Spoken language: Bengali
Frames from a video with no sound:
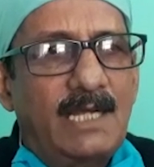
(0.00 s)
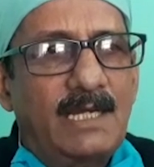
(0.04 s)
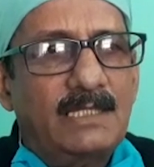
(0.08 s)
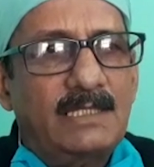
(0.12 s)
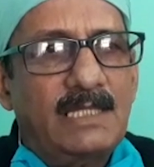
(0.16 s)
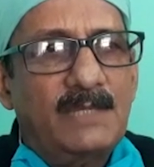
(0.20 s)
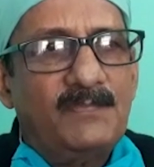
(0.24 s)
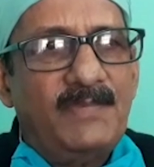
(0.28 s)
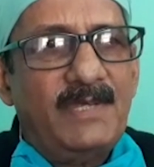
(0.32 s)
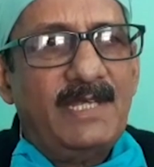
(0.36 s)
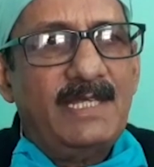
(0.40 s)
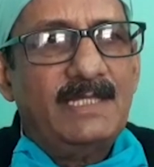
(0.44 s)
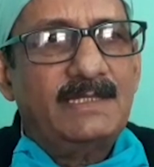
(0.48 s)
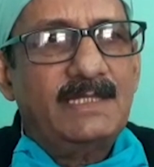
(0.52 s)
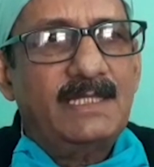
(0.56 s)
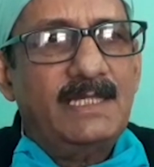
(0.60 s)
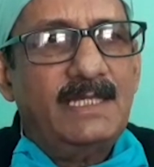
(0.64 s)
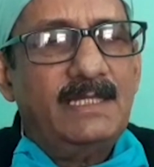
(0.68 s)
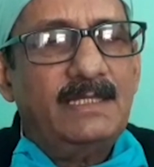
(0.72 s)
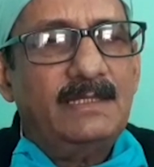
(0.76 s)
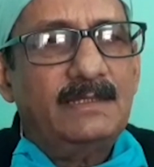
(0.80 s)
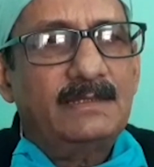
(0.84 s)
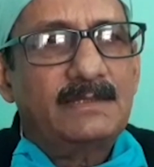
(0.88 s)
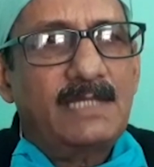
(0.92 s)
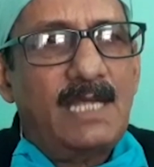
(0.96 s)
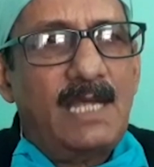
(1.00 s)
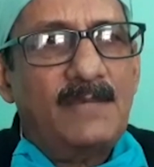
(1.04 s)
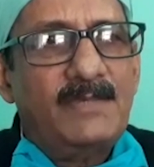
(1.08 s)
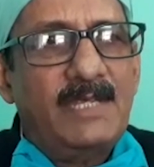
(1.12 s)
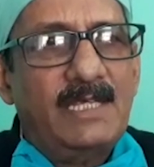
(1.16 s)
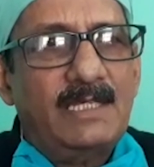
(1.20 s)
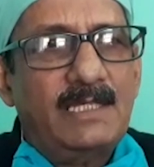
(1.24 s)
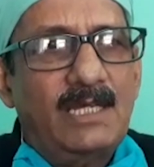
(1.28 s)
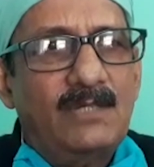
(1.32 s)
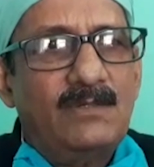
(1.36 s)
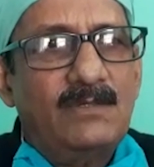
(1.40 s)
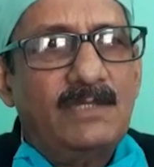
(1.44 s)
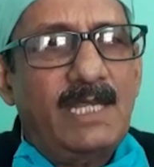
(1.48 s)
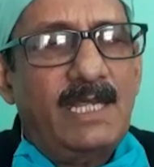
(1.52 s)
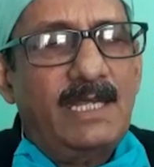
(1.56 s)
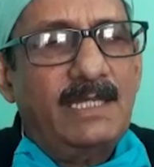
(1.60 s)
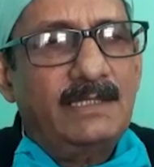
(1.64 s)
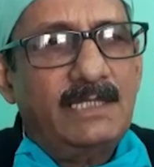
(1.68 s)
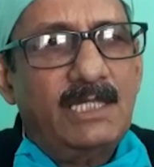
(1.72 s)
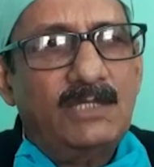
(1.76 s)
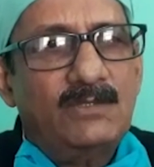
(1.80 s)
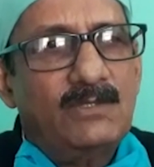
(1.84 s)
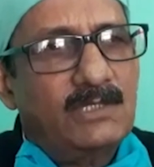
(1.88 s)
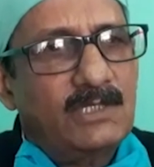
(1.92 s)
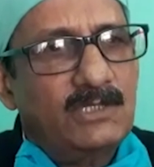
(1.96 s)
টাকাটা পেয়েছে স্বাভাবিক কারণে
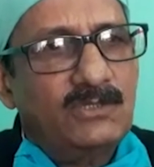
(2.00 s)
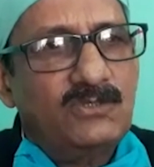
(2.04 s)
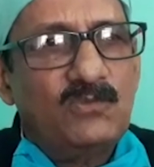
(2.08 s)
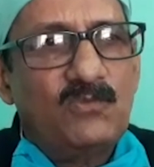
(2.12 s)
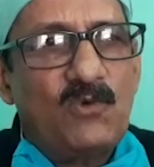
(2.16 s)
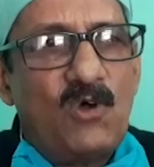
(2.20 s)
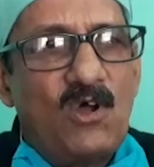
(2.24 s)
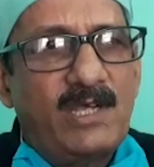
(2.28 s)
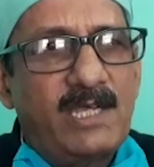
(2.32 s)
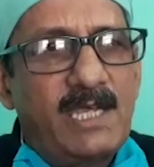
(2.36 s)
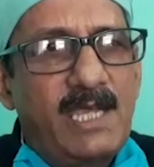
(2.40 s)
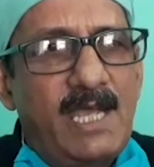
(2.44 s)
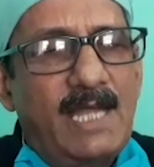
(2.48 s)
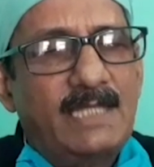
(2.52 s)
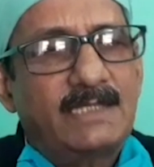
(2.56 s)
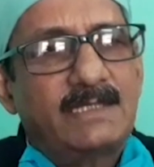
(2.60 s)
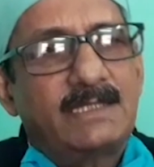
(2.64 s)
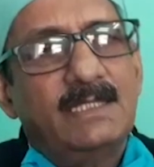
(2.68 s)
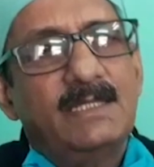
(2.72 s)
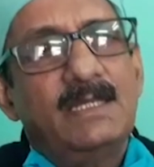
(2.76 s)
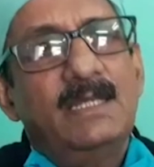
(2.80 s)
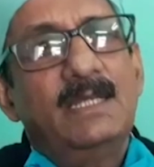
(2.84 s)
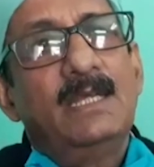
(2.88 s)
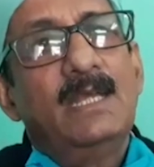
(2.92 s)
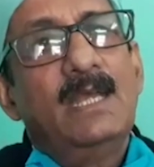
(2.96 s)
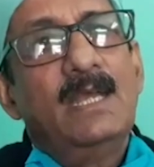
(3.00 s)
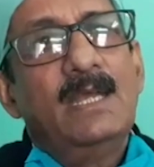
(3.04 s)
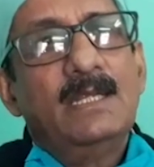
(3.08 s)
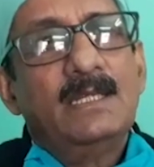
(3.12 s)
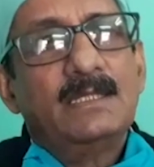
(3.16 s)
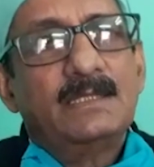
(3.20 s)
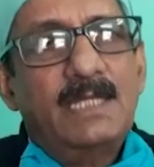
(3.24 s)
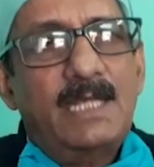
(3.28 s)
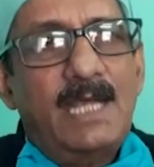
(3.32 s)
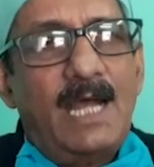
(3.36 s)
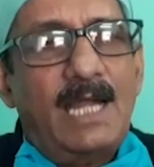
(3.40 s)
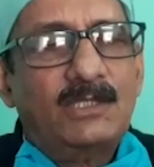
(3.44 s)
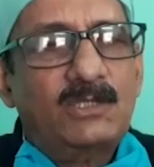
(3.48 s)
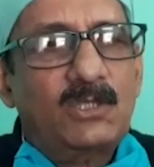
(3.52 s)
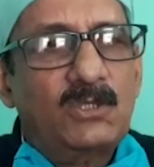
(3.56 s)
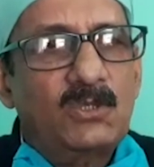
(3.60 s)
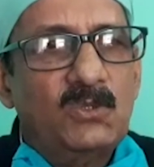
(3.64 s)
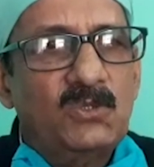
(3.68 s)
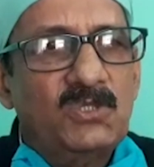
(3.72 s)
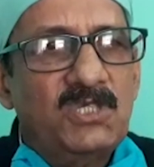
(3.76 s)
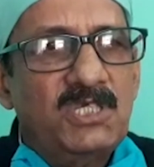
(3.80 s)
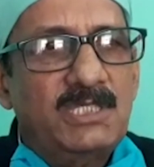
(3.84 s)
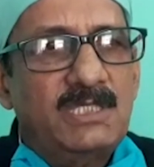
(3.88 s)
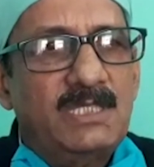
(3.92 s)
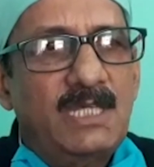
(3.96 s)
এদেরও কিছু বকে আছে সেই আঠেরো
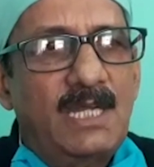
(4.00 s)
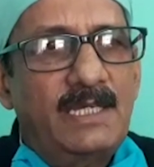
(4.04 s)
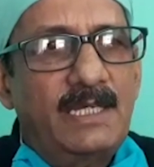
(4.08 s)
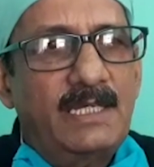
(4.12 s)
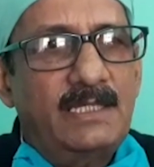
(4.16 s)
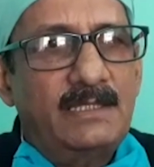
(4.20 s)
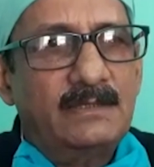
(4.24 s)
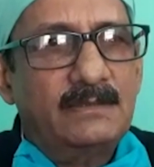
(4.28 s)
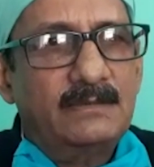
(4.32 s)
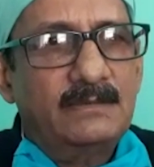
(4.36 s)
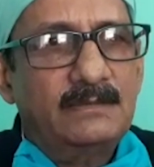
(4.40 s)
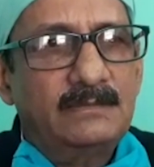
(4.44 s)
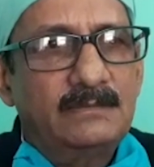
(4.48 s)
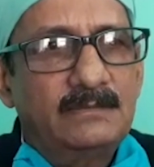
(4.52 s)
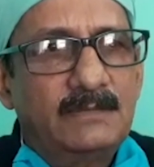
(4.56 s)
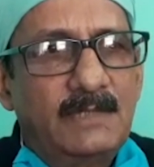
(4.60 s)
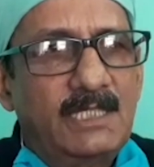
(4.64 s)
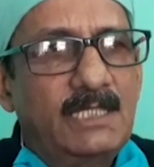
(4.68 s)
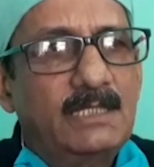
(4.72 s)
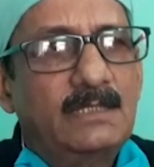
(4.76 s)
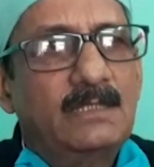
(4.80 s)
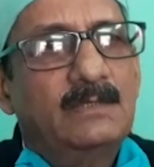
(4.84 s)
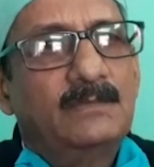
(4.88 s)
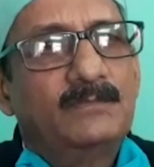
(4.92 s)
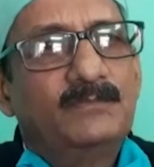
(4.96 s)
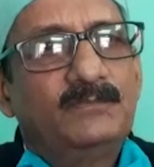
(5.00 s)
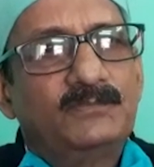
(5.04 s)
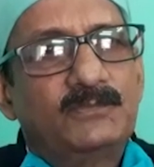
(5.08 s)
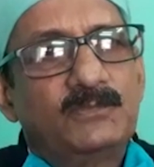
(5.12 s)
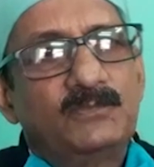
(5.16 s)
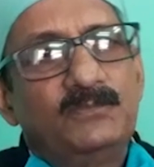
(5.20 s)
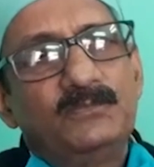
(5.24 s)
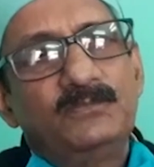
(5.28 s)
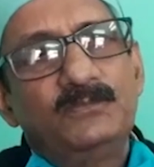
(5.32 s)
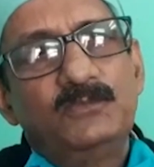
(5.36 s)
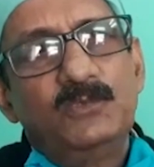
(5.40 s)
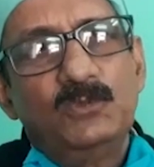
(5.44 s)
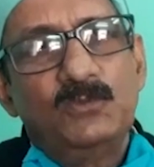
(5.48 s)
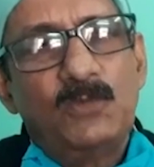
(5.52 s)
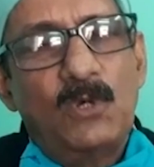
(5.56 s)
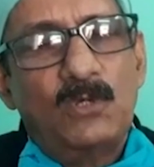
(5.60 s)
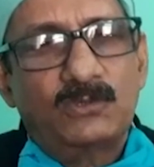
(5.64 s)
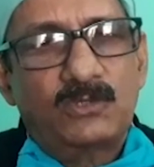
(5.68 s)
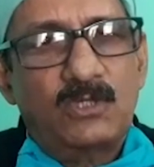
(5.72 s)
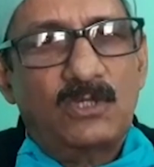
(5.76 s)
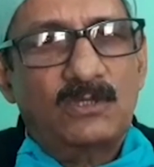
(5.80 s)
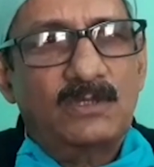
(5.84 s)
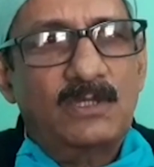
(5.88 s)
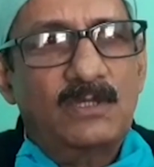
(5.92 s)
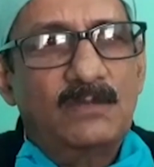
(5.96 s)
উনিশ সালের মানে
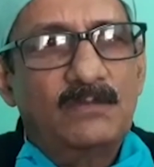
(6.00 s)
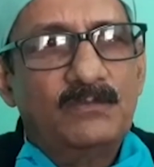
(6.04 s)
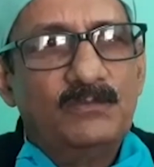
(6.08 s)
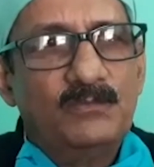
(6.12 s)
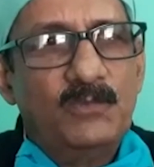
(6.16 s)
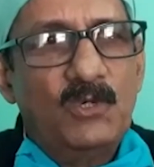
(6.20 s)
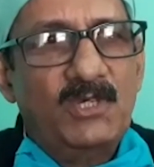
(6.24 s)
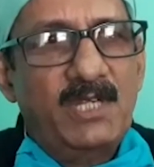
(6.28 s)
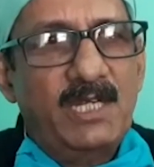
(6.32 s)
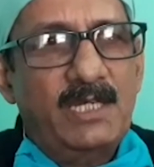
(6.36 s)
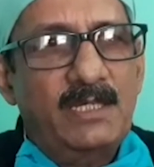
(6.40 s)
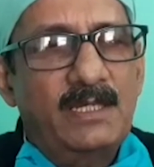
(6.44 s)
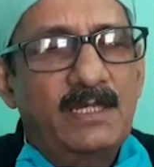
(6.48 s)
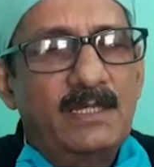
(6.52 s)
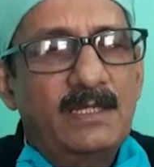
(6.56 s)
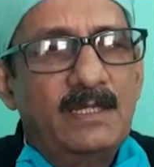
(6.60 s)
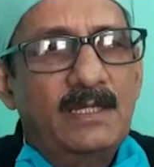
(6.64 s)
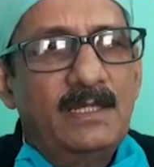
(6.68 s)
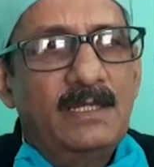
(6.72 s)
পূর্বতন বোর্ডের